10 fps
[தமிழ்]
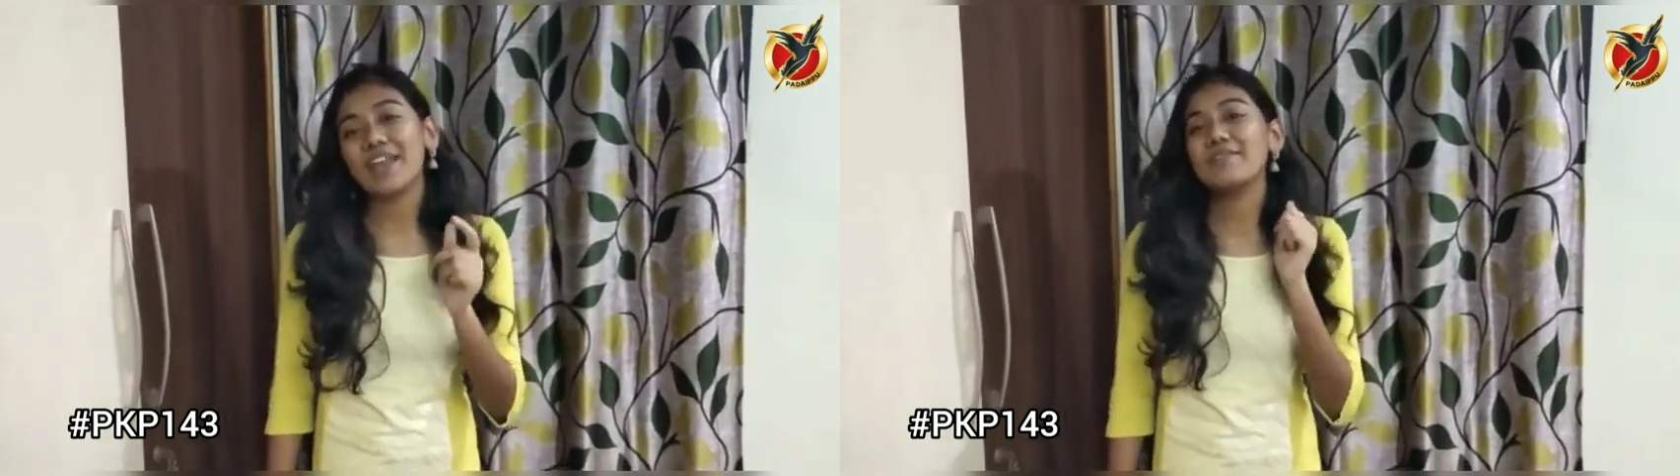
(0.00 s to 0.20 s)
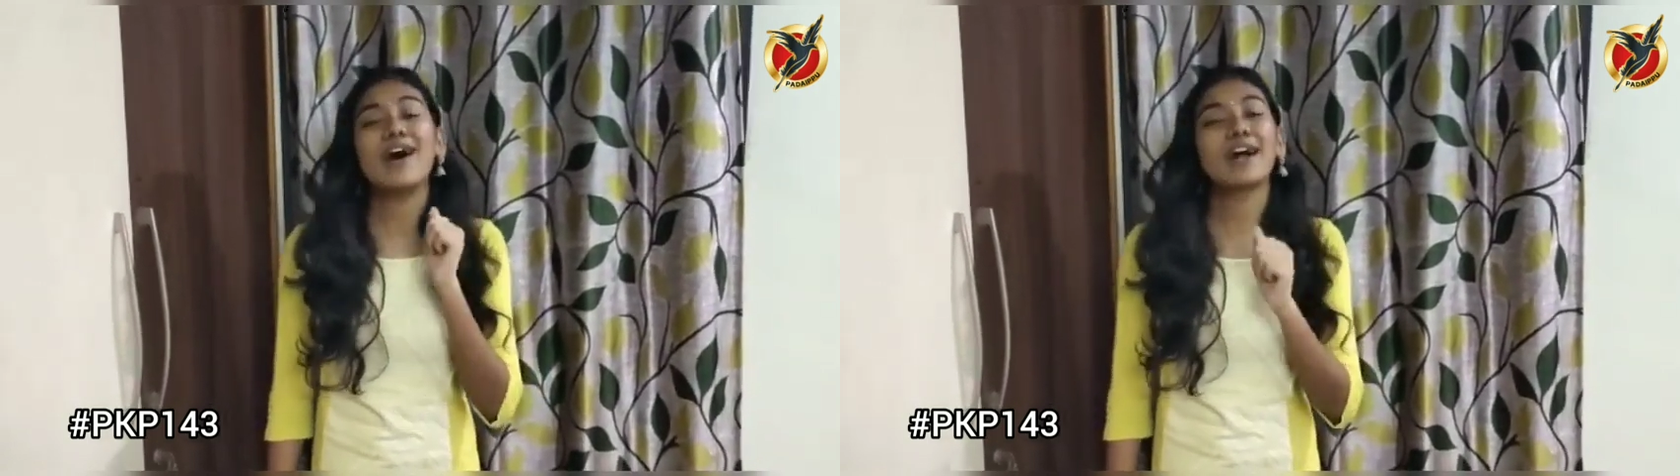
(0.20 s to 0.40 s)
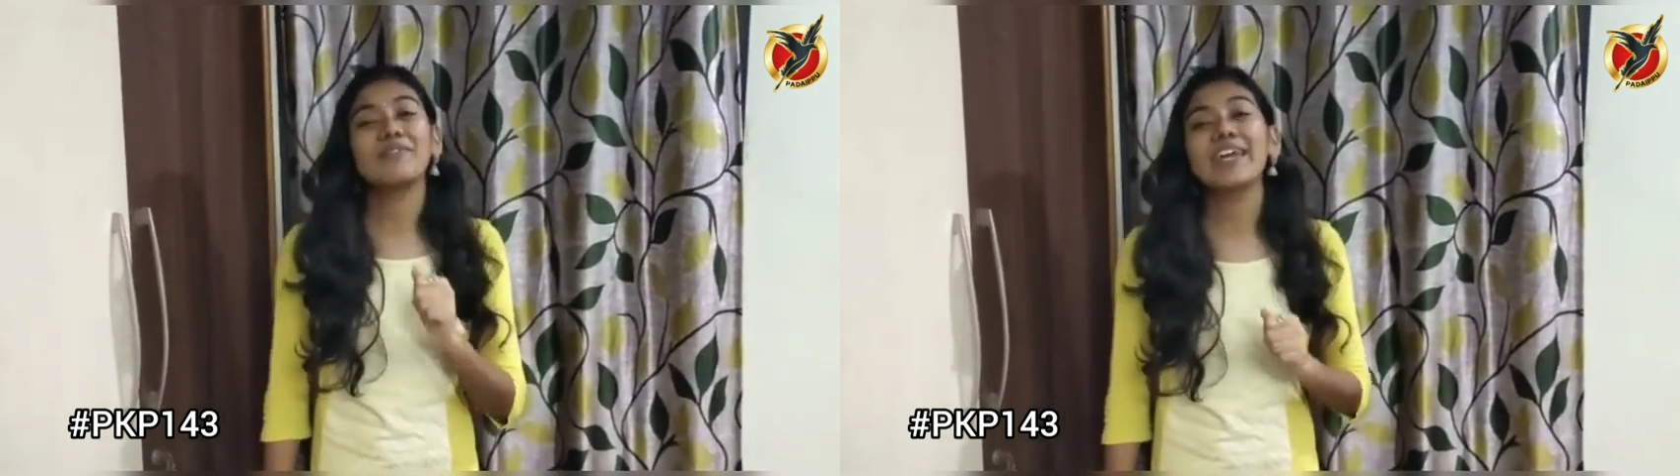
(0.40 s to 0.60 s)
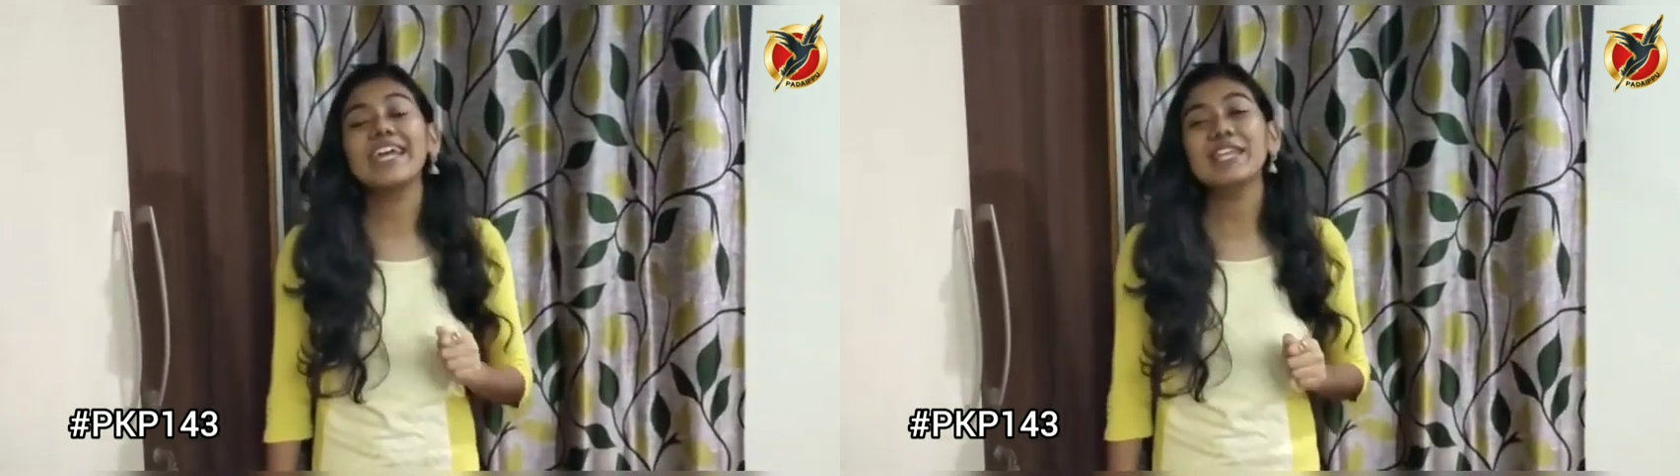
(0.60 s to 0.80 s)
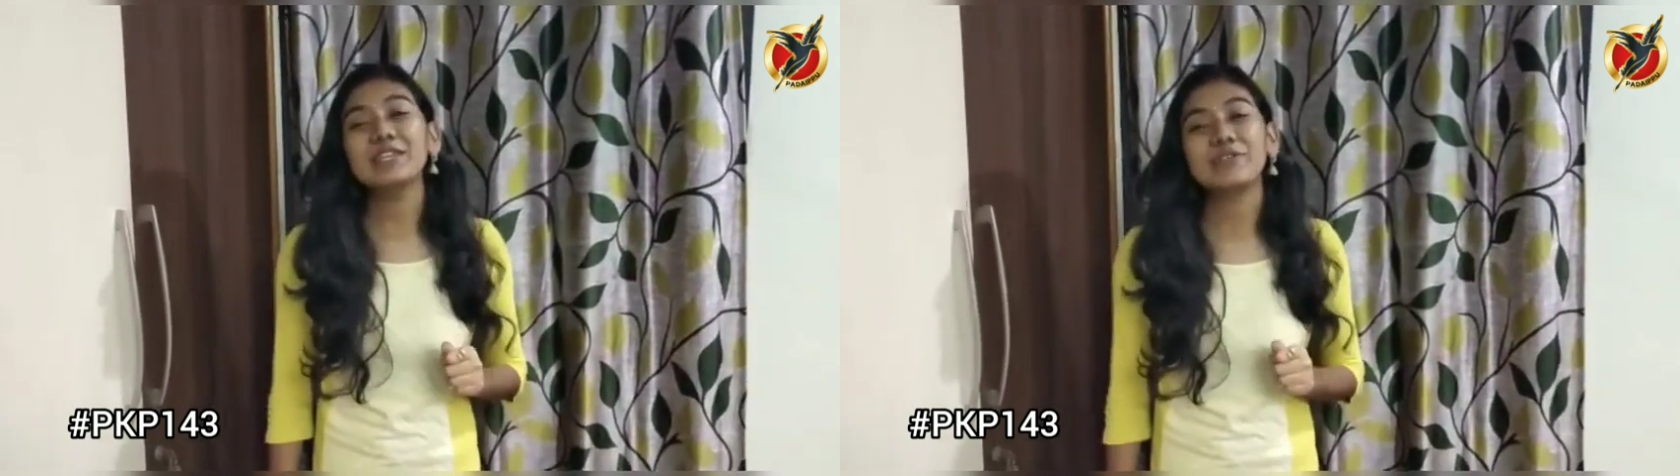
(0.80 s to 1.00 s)
கனவாகவே
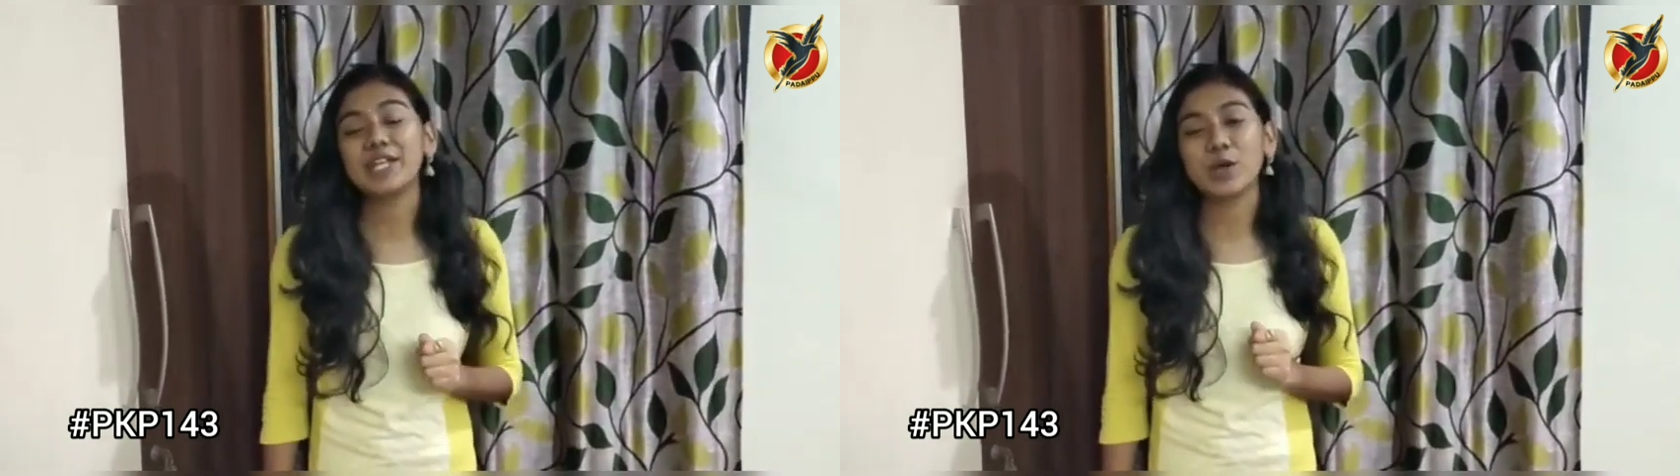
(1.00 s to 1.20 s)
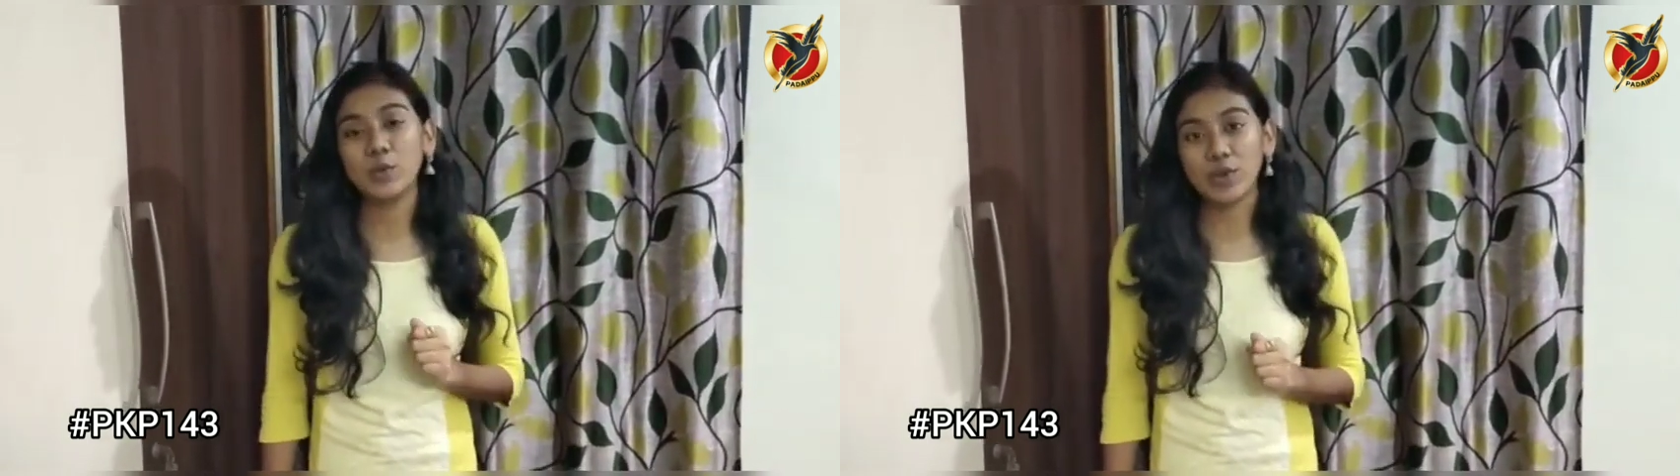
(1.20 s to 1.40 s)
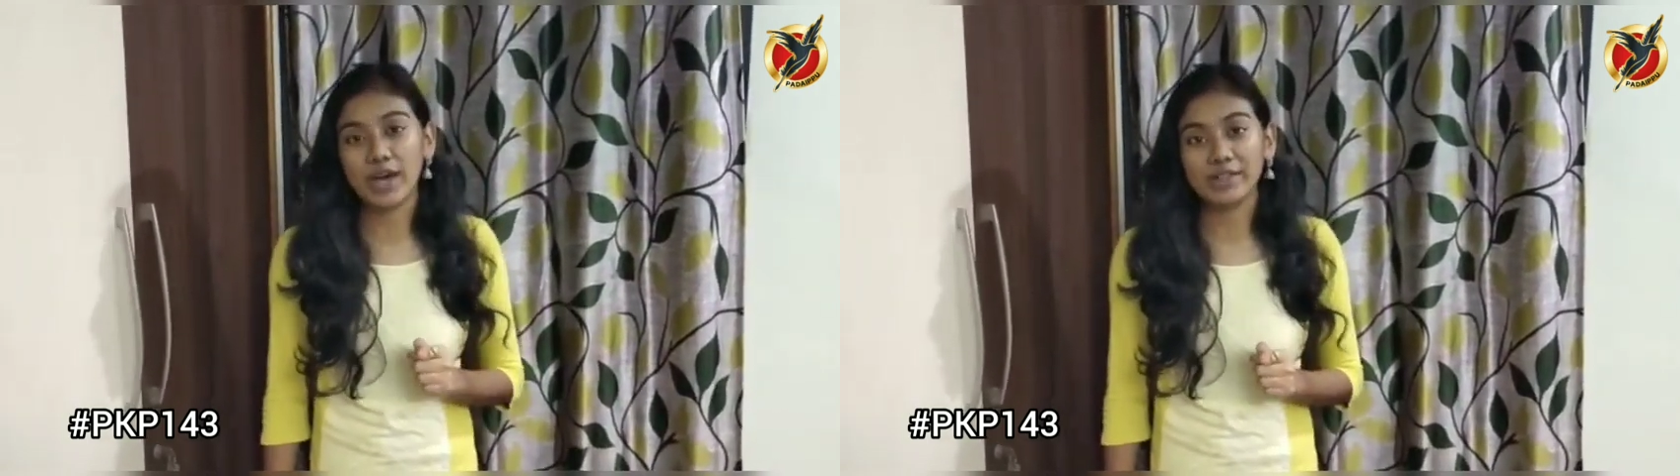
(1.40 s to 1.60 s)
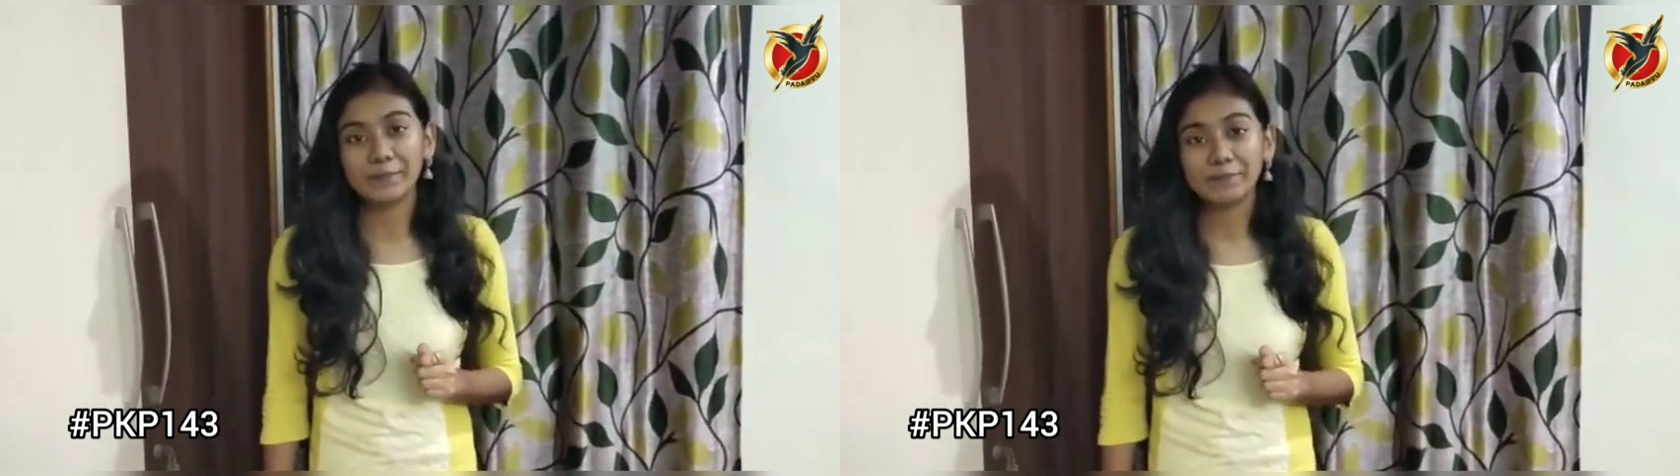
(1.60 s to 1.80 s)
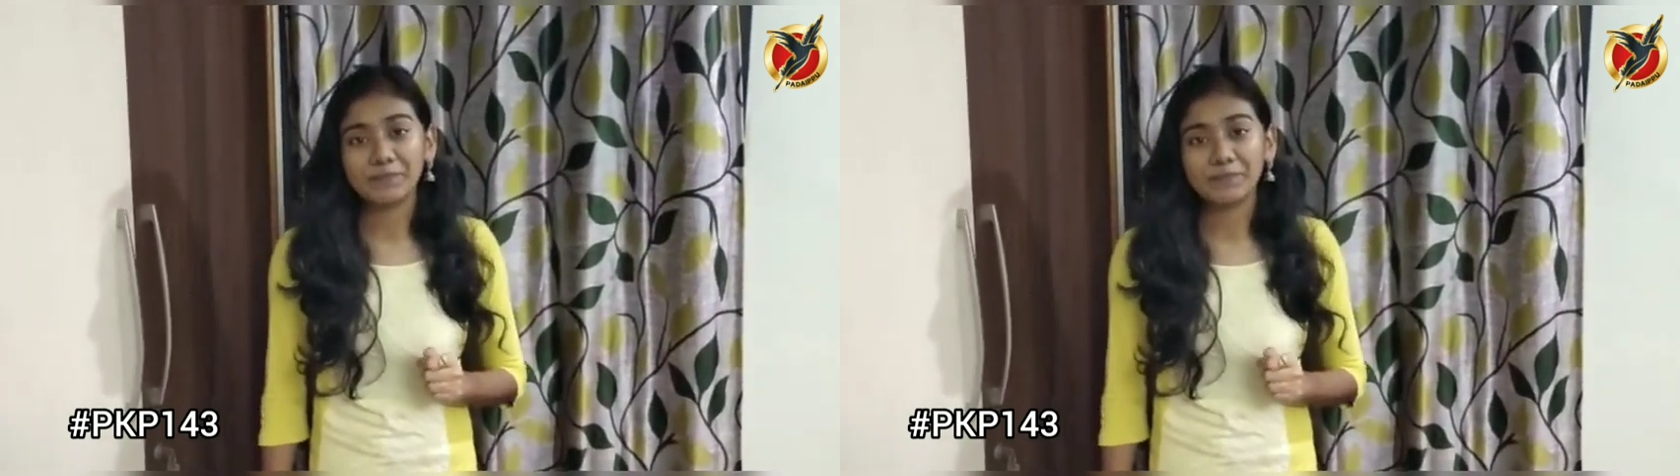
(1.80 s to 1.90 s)
இருந்துவிடக் கூடாது